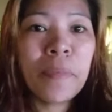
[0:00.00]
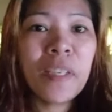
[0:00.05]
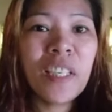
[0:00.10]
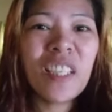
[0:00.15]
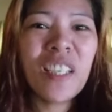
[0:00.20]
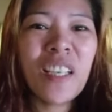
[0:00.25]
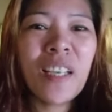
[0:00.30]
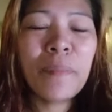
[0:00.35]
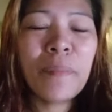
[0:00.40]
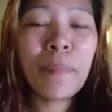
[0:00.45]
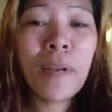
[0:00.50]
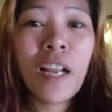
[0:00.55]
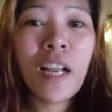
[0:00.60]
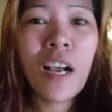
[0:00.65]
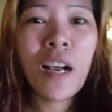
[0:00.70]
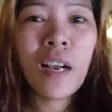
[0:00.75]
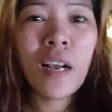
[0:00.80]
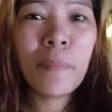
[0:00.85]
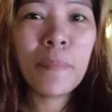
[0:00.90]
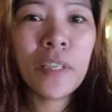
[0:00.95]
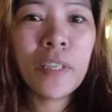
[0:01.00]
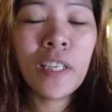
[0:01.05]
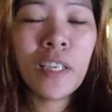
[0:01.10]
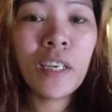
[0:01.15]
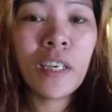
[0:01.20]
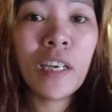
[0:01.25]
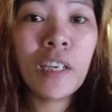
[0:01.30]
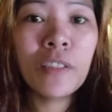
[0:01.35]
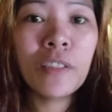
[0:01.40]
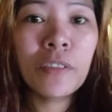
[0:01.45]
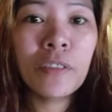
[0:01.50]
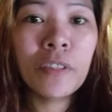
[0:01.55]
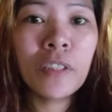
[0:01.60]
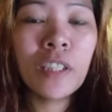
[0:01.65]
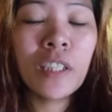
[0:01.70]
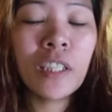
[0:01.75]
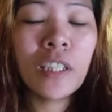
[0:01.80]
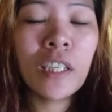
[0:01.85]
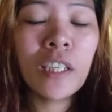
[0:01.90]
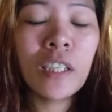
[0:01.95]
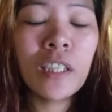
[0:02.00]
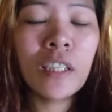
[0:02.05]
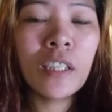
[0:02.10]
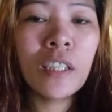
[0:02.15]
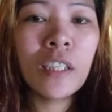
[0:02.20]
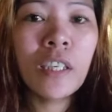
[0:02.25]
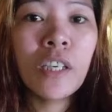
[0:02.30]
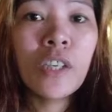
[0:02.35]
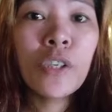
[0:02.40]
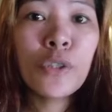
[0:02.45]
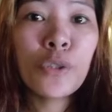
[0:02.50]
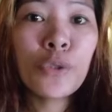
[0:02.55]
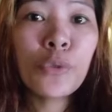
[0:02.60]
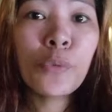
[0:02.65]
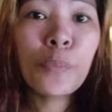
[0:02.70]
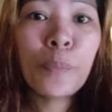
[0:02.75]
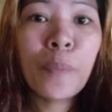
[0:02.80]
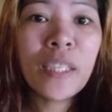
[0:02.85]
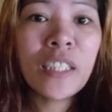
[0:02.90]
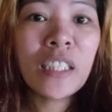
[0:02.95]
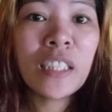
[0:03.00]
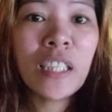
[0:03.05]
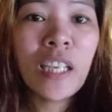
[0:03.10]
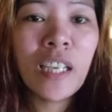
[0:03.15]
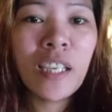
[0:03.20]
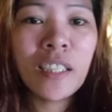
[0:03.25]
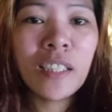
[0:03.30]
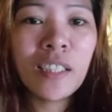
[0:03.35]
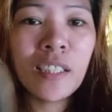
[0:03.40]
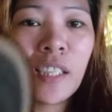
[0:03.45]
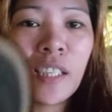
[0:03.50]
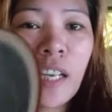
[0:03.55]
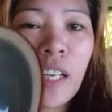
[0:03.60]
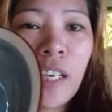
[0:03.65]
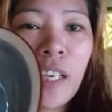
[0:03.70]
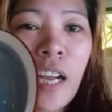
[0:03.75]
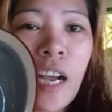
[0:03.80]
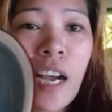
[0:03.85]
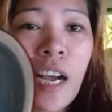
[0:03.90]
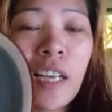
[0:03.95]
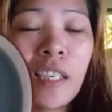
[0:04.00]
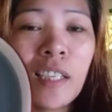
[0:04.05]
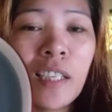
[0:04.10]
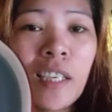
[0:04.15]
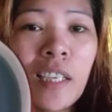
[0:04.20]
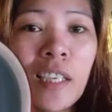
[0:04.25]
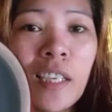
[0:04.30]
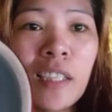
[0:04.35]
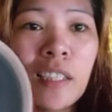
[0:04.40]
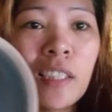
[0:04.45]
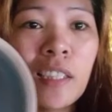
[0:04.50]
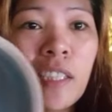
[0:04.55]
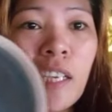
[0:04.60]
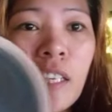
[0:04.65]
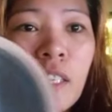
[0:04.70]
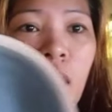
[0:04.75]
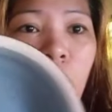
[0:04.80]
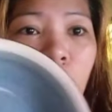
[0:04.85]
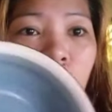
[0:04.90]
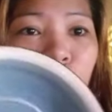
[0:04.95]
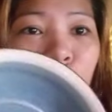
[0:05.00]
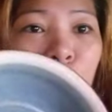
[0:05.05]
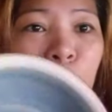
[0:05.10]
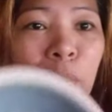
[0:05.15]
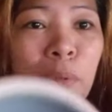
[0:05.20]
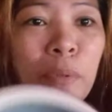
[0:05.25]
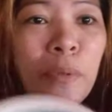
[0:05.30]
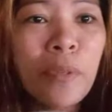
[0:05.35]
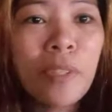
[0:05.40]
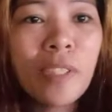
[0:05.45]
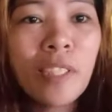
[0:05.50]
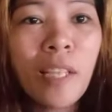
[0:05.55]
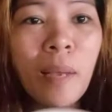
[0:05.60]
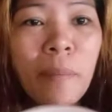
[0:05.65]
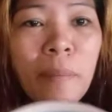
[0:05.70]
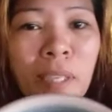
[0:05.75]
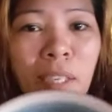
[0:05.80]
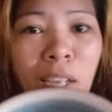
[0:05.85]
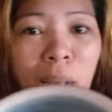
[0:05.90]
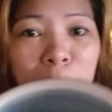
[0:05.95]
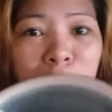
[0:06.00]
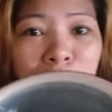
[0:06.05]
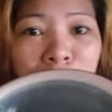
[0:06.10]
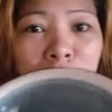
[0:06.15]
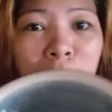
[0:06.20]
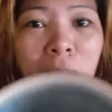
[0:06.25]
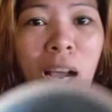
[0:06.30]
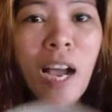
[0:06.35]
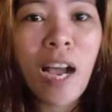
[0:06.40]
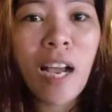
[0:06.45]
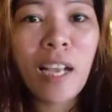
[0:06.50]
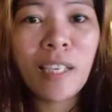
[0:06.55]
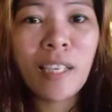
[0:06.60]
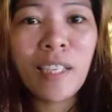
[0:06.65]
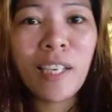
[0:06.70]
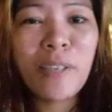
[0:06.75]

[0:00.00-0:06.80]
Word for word: binigyan pala kami ng ano ng supas guys nakaraan ayan idadaan ko po doon sa aming kapitbahay